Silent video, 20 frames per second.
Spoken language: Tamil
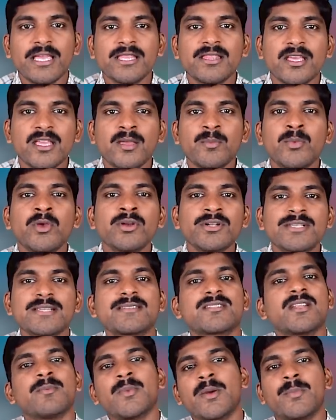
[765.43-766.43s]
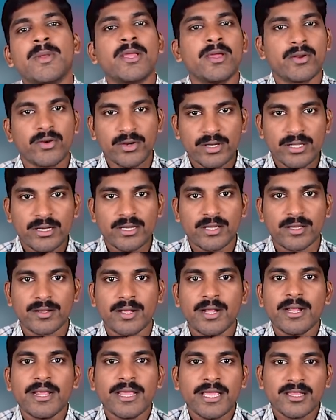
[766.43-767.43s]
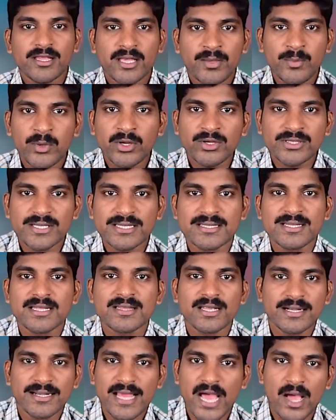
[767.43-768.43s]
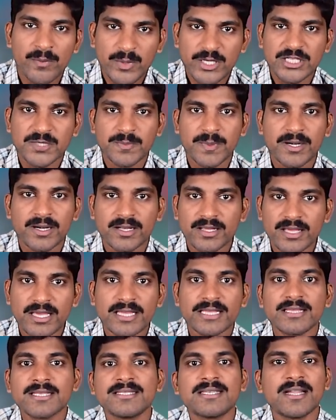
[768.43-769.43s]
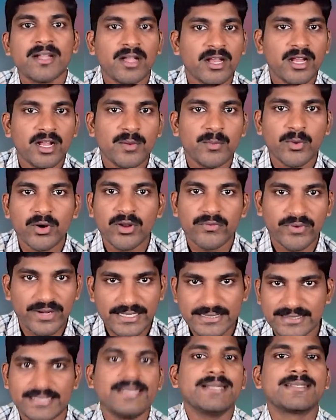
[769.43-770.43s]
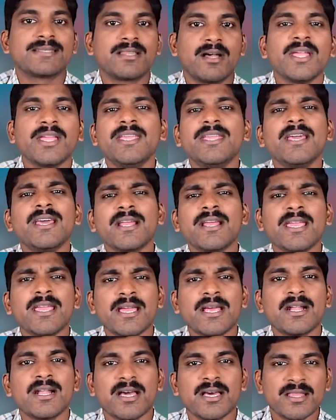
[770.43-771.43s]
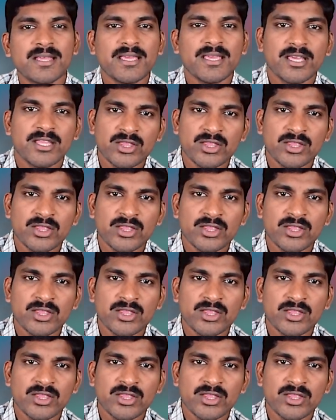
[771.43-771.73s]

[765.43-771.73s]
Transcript: இந்த இம்யூன் சிஸ்டம் அப்படிங்கிற ஒன்று இருக்குது இந்த இம்யூன் சிஸ்டத்தை டேமேஜ் பண்ணுறதே இந்த ஜெனட்டிக்கலி மோடிஃபைட் சீட்ஸ் தான் இயற்கை அல்லாத